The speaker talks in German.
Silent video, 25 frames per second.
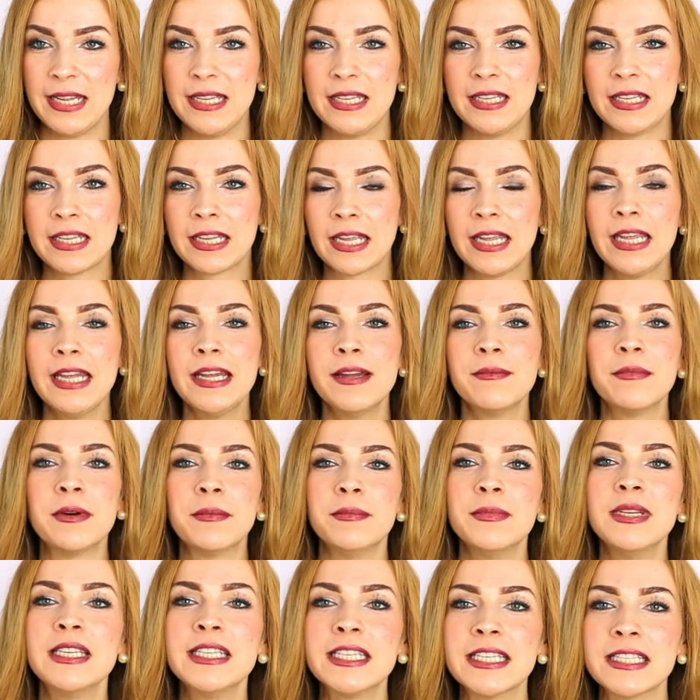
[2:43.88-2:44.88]
Ich kriege immer
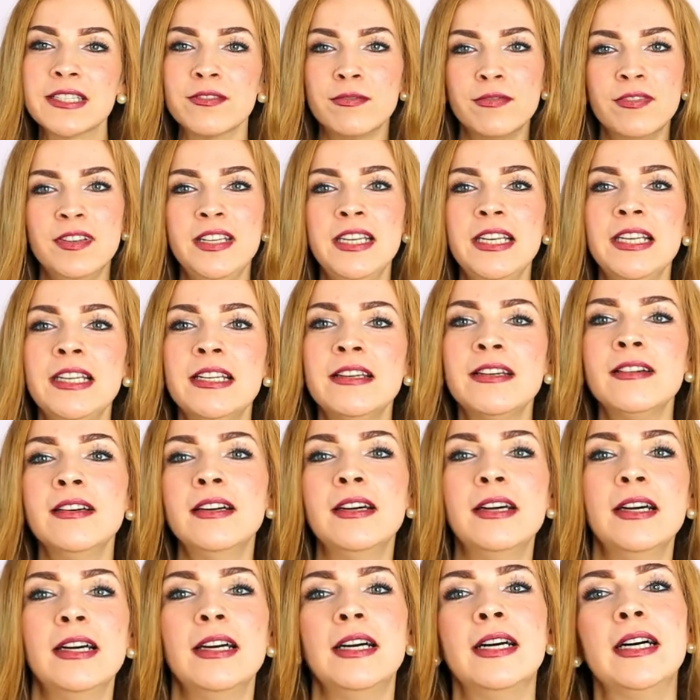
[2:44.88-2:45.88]
mit, dass viele
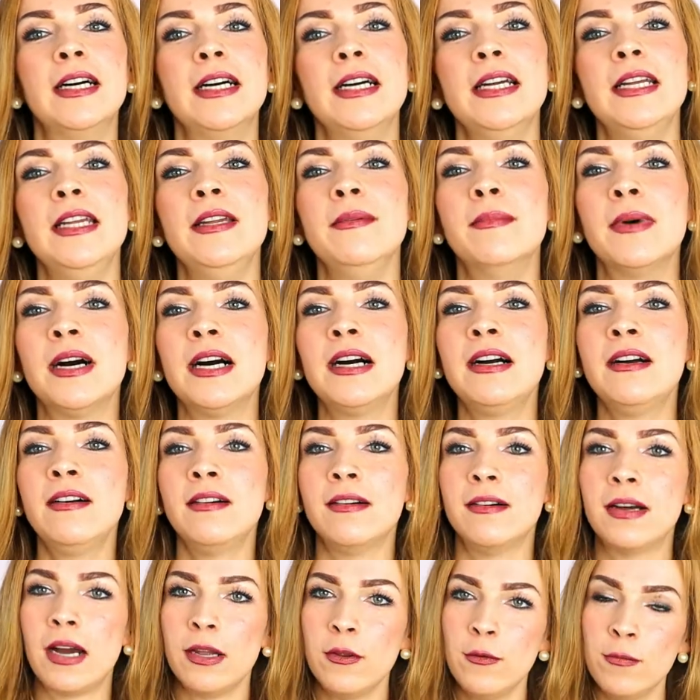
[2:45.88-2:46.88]
immer
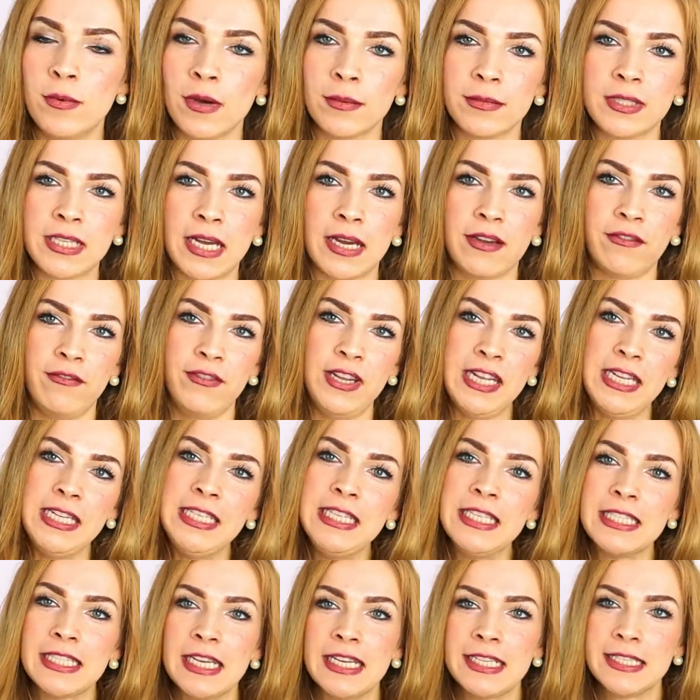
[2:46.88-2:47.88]
überm Tag
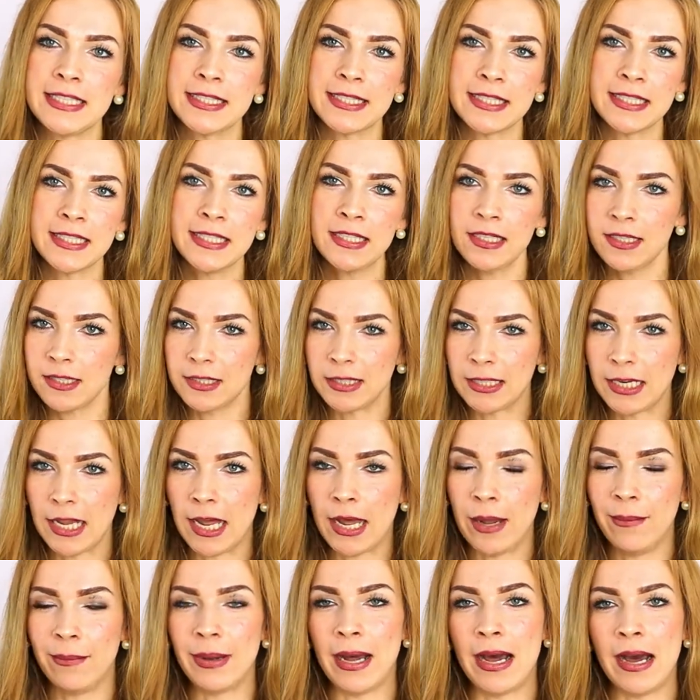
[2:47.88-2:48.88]
wenig essen,
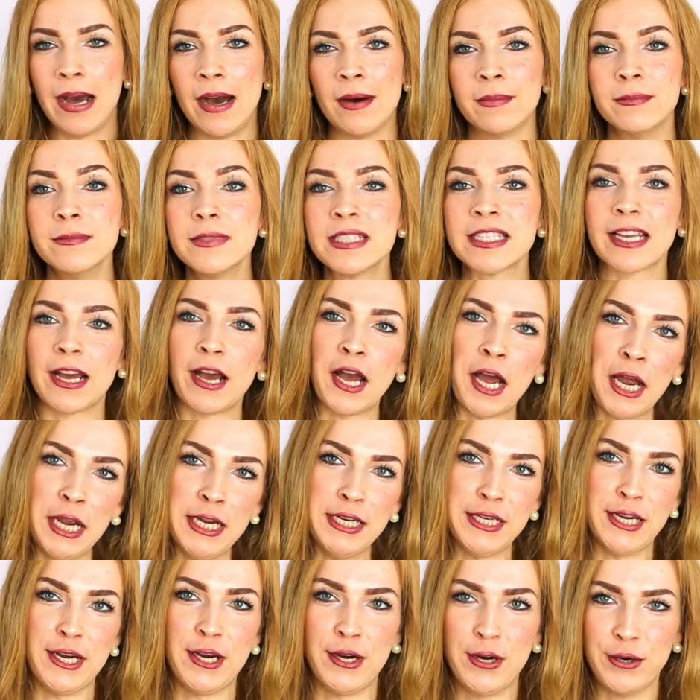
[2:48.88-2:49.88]
aber abends
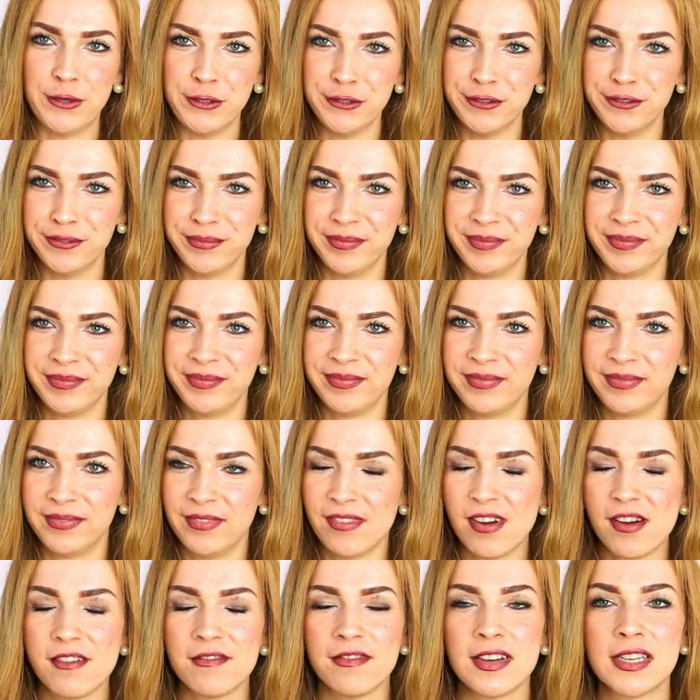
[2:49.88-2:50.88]
reinhauen.
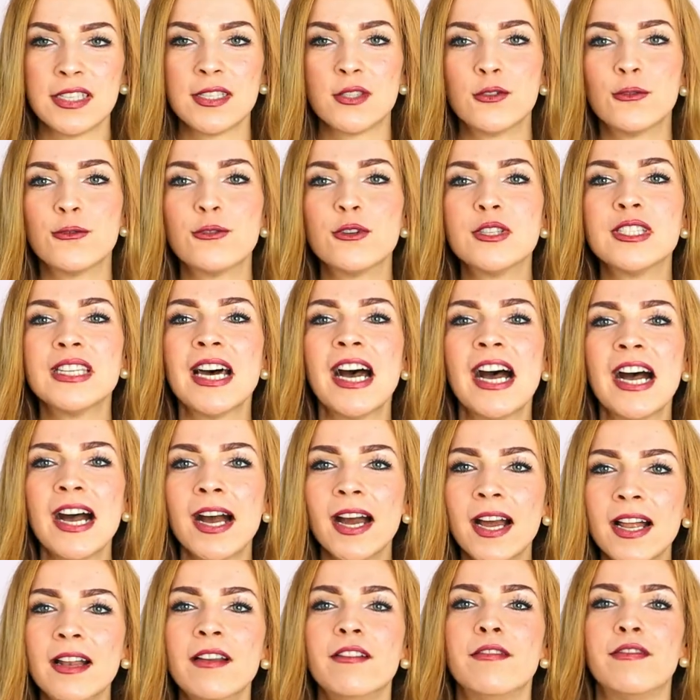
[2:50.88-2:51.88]
Was
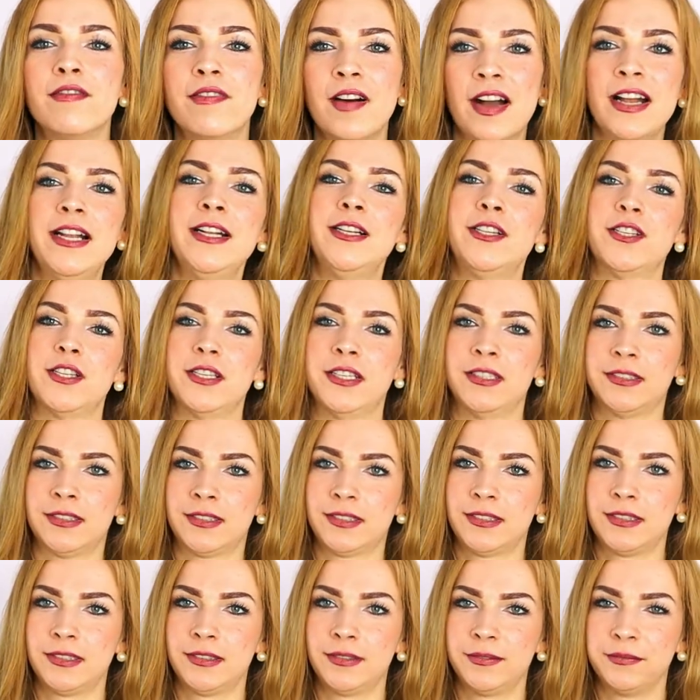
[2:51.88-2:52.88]
total falsch
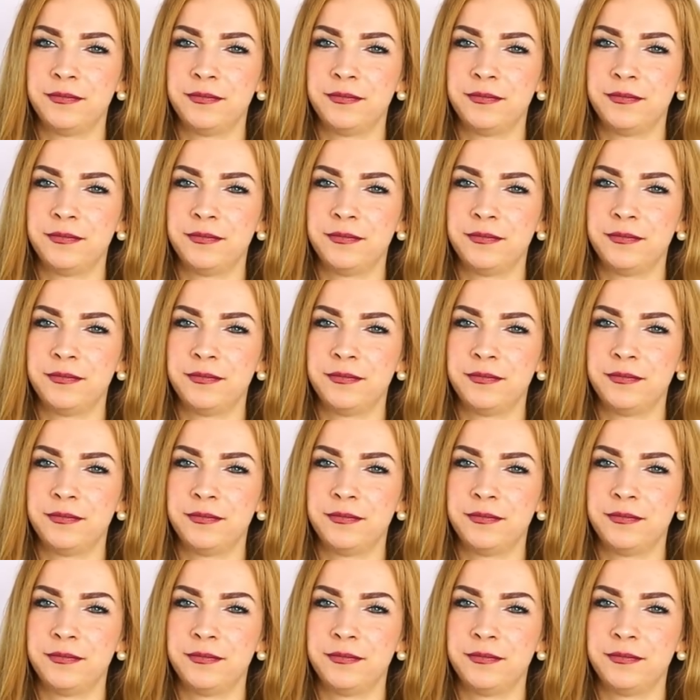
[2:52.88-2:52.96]
ist.